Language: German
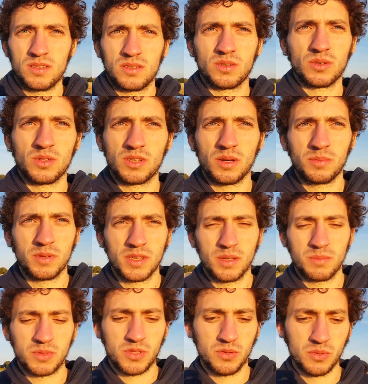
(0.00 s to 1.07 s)
So, ich habe in
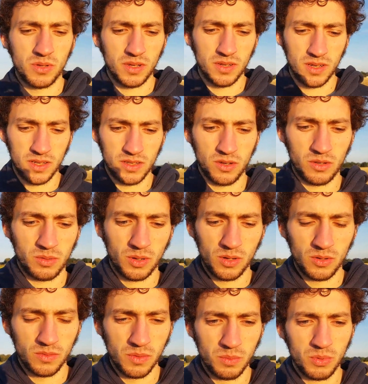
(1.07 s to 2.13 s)
dem Zuge dann halt auch mal
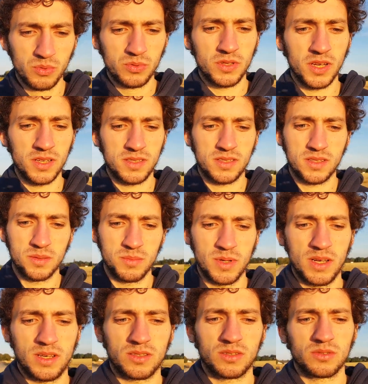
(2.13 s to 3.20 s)
irgendwie Bluttests
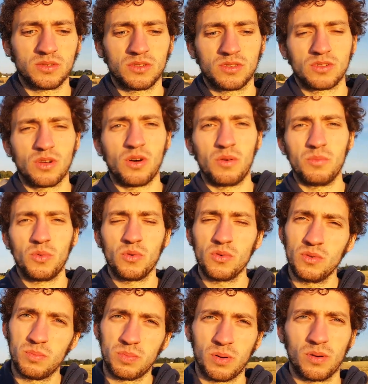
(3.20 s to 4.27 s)
gemacht und
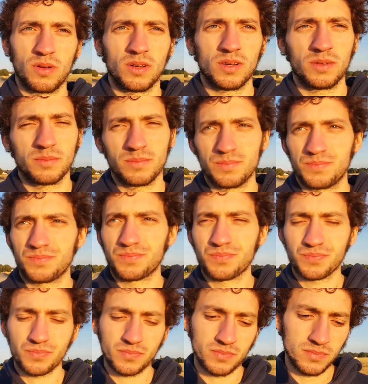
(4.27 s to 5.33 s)
Hormone, ähm,
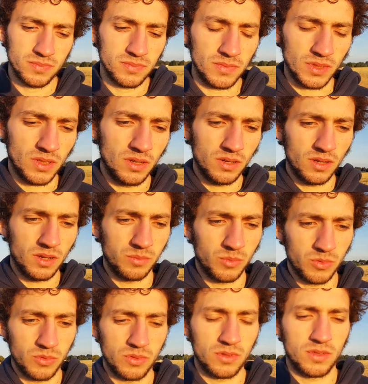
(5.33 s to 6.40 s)

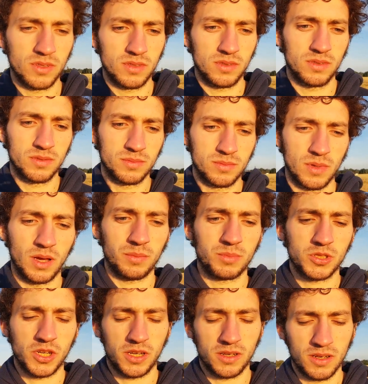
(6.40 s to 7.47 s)
Hormone
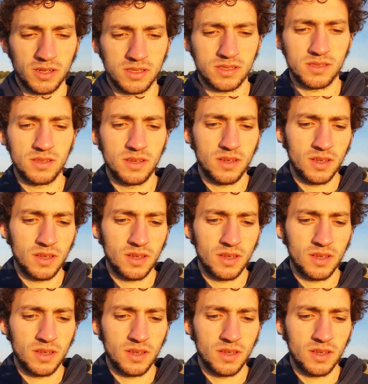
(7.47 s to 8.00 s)
abchecken lassen.